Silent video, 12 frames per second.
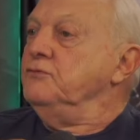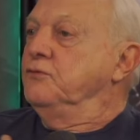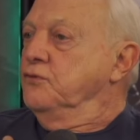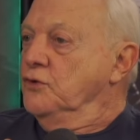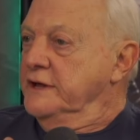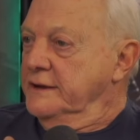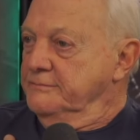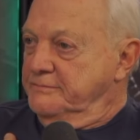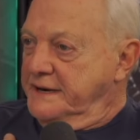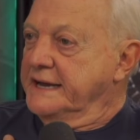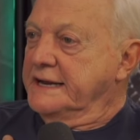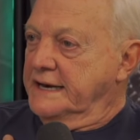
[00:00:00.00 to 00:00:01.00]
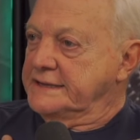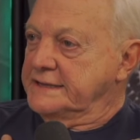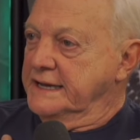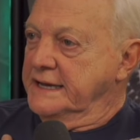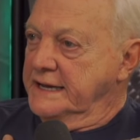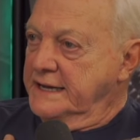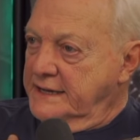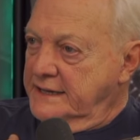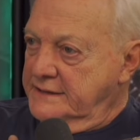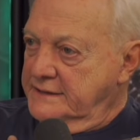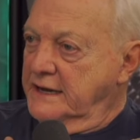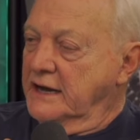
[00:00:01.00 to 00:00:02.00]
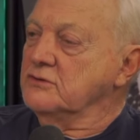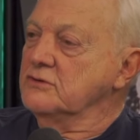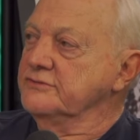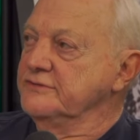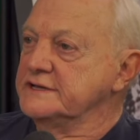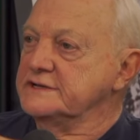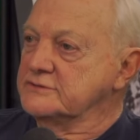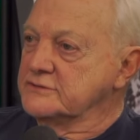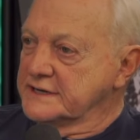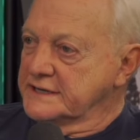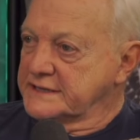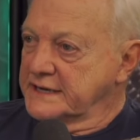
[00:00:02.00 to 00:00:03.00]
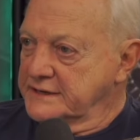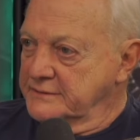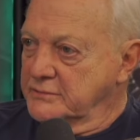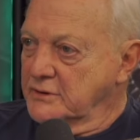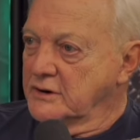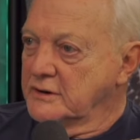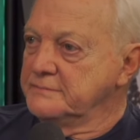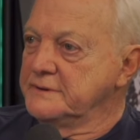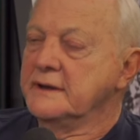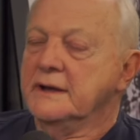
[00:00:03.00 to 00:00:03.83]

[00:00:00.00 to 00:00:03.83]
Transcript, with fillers: fui para Inglaterra a convite do Cantar Ibope.